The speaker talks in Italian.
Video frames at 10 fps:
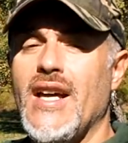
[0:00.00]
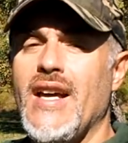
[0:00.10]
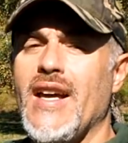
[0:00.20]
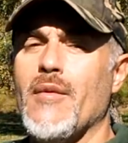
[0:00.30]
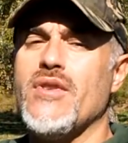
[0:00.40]

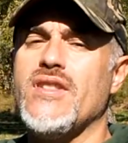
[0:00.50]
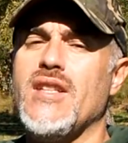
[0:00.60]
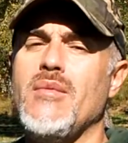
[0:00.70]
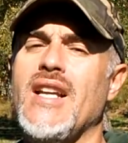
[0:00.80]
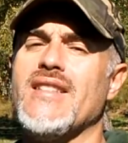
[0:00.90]
È
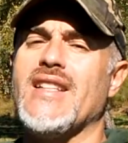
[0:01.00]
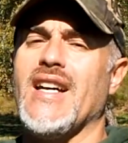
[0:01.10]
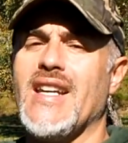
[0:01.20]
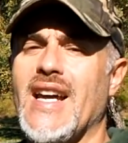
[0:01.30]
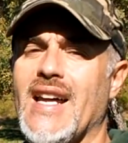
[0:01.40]
possibile
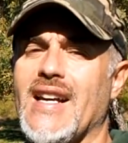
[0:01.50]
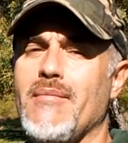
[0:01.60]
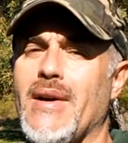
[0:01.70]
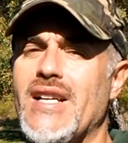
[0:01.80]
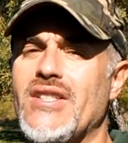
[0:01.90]
scaricare le
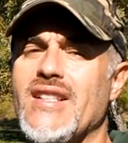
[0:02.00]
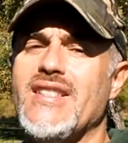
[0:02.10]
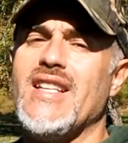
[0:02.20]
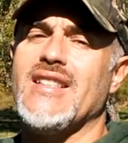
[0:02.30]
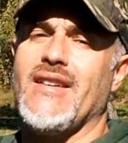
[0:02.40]
immagini
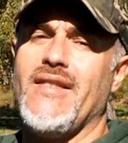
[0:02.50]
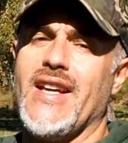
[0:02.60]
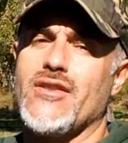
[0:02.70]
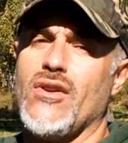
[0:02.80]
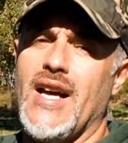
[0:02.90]
sia
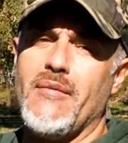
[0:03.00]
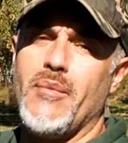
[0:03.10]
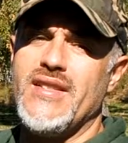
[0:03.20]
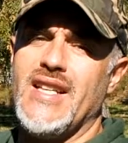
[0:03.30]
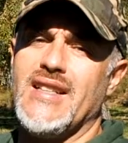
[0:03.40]
attraverso
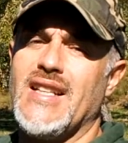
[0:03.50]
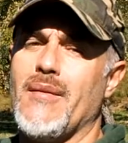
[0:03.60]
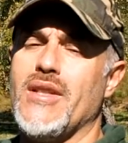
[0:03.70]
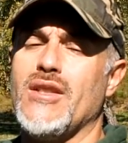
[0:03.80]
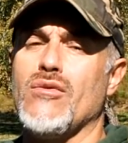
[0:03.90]
l'app sia
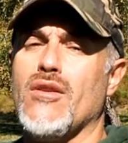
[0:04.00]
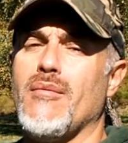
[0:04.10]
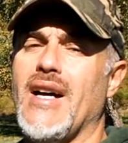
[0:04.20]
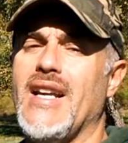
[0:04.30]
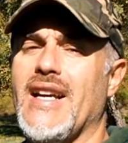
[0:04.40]
tramite un
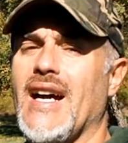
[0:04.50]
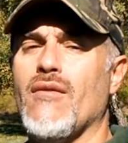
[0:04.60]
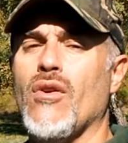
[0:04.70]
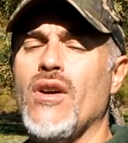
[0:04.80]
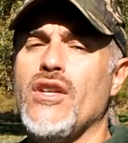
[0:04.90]
normale
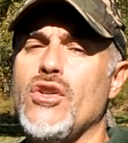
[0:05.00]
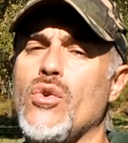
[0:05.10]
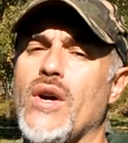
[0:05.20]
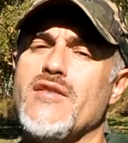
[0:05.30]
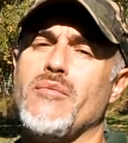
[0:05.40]
cavo
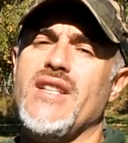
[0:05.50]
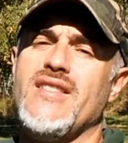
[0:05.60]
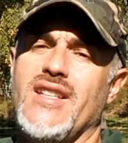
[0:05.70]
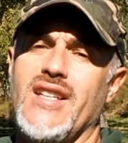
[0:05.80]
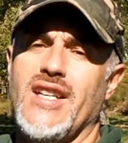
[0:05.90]

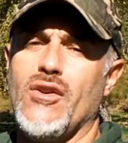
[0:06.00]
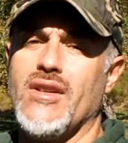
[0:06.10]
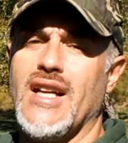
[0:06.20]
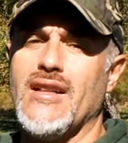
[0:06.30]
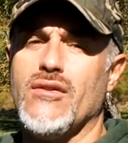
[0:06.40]
USB-C,
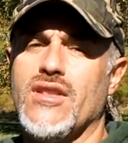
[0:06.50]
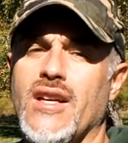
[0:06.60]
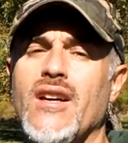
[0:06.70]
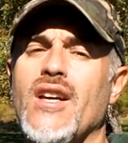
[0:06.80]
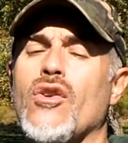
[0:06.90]

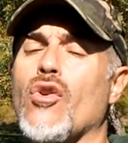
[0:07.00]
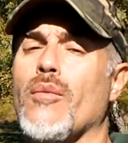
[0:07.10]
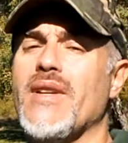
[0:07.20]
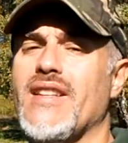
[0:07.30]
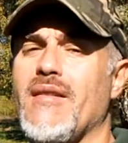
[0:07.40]
ricordandosi
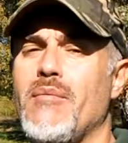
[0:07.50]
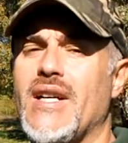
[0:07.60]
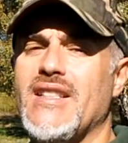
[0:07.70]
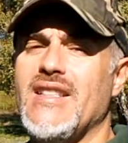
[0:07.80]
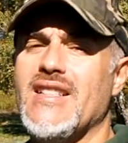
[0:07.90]
come
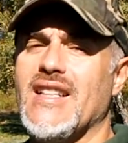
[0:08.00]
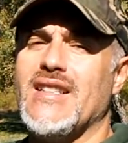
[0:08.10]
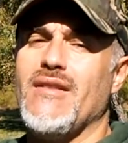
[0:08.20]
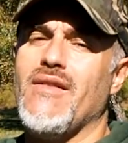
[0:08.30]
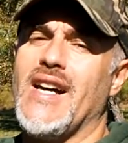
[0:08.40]
sempre di
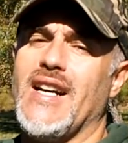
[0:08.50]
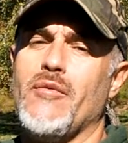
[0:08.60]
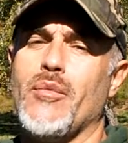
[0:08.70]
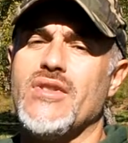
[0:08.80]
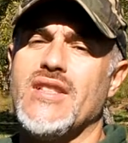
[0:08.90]
disattivare le
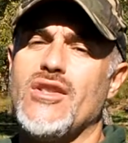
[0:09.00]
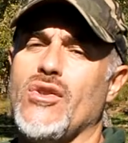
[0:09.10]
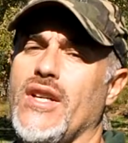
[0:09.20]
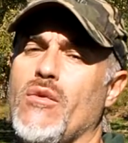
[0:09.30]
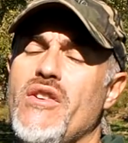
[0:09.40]

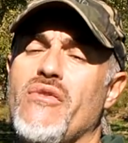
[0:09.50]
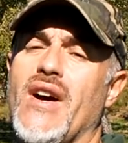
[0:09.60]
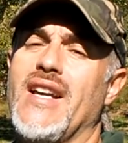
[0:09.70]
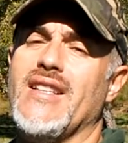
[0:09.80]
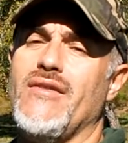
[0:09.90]
l'impostazione
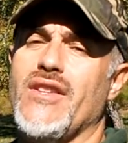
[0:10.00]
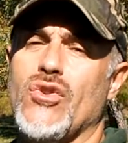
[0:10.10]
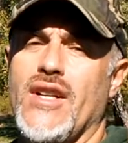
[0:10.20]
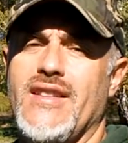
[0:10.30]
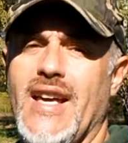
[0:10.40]
wifi del
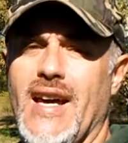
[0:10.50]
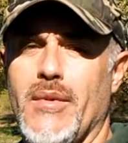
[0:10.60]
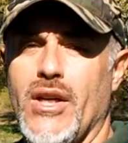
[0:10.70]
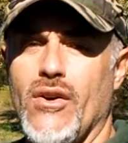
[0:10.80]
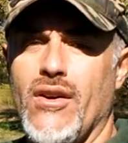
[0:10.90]
visore
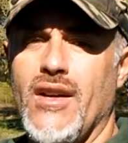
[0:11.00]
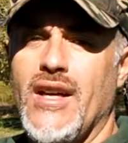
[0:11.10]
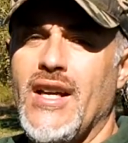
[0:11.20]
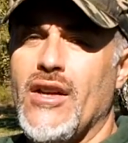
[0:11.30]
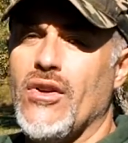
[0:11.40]
termico.
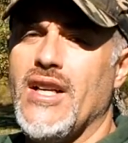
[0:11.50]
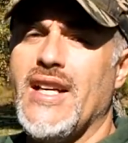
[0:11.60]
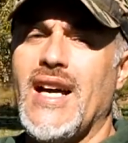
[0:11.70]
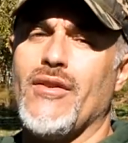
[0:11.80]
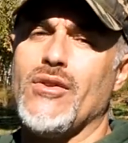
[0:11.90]
Con il
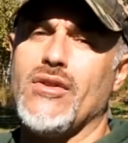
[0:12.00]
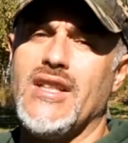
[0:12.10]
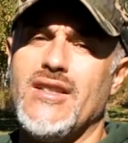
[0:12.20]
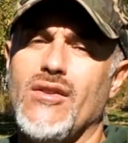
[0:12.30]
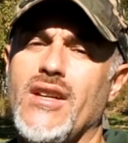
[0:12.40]
cavo in
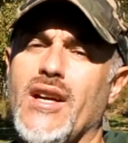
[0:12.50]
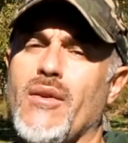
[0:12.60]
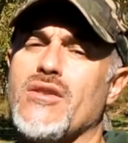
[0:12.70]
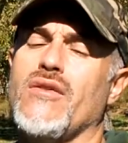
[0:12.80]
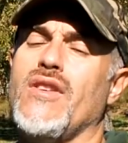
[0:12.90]
dotazione
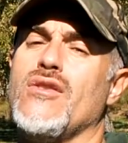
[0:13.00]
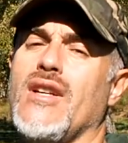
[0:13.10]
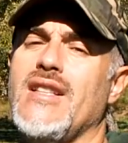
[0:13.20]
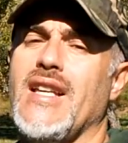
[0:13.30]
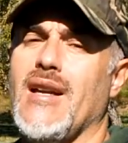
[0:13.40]
questo
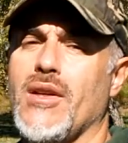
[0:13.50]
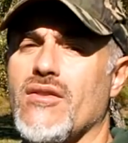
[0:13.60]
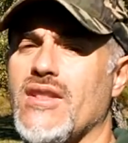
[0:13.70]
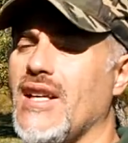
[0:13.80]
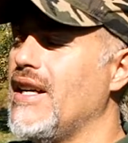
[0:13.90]
visore termico
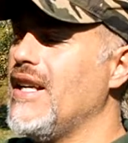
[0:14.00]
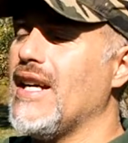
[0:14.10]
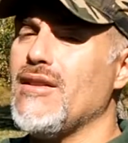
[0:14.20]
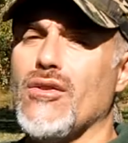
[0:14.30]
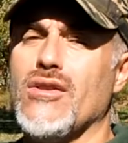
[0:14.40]
si è
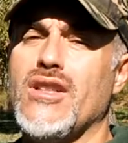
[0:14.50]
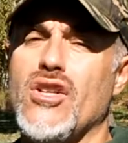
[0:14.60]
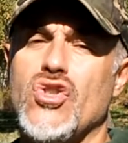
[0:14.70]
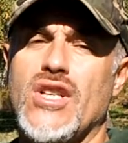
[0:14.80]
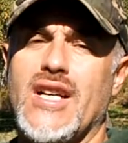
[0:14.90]
caricato inoltre
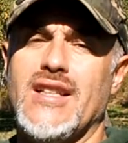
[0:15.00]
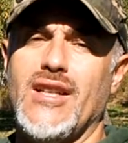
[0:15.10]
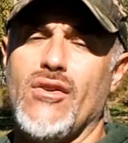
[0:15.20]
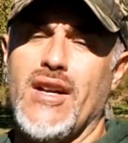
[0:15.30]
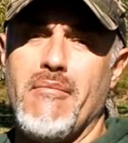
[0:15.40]
in circa
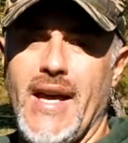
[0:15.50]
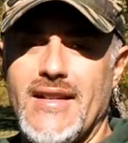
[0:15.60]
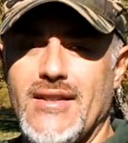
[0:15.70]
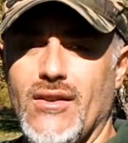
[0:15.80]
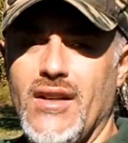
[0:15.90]
3 ore e
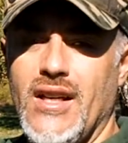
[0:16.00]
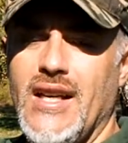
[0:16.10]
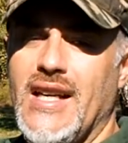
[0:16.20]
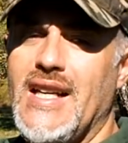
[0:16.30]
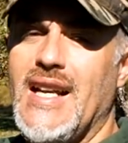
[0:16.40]
mezzo.
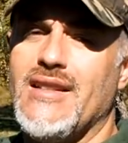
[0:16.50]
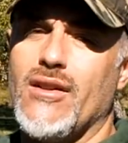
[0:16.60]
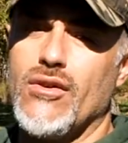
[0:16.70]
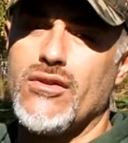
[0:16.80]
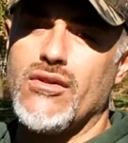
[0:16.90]
Il led
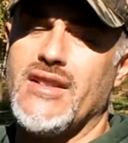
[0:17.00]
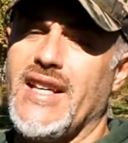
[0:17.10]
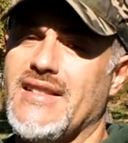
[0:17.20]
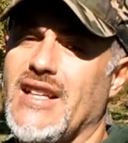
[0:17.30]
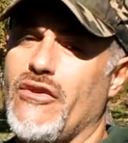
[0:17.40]
rosso
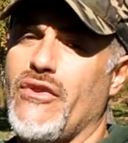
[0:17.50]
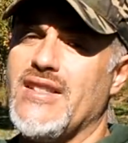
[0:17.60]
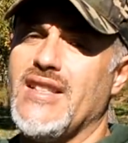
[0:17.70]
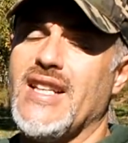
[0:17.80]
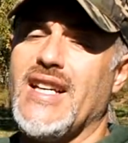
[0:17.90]
attesta la
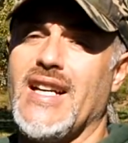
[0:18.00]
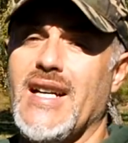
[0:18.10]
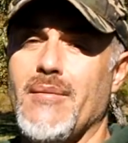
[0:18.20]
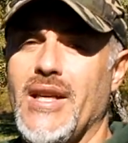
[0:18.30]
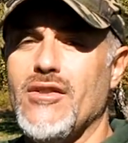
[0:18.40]
fase di
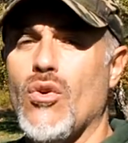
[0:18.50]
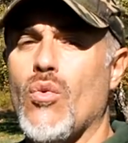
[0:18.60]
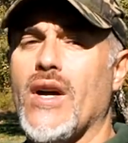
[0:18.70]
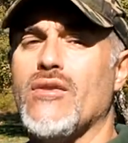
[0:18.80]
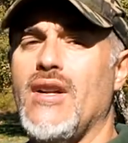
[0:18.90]
caricamento
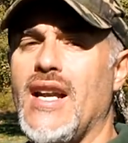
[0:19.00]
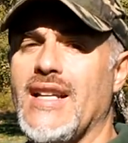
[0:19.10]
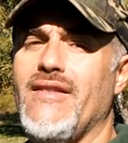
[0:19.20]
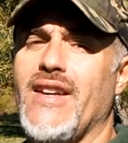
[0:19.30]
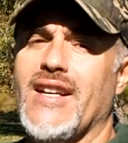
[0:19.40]
quando il
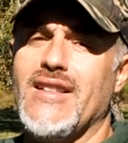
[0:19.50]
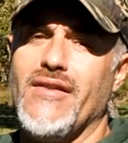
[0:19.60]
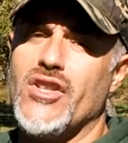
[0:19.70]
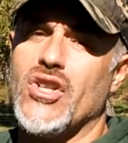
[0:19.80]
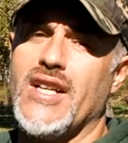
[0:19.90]
led verde
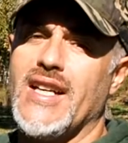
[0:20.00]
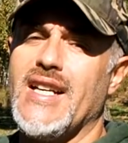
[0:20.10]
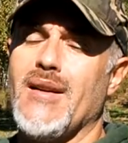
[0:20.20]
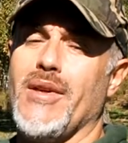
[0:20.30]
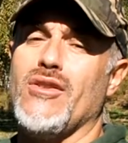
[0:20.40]
invece il
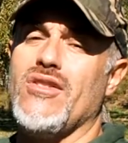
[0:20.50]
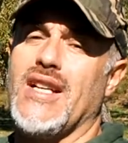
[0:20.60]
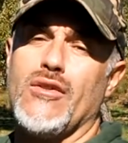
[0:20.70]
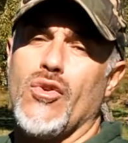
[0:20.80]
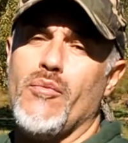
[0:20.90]
caricamento è
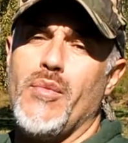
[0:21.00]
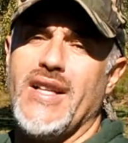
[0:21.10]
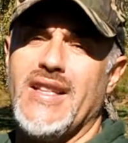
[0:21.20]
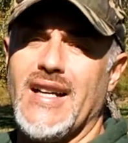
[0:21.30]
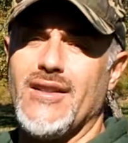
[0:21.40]
stato
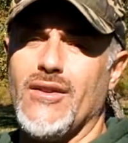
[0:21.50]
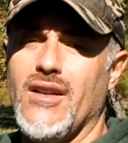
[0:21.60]
completato.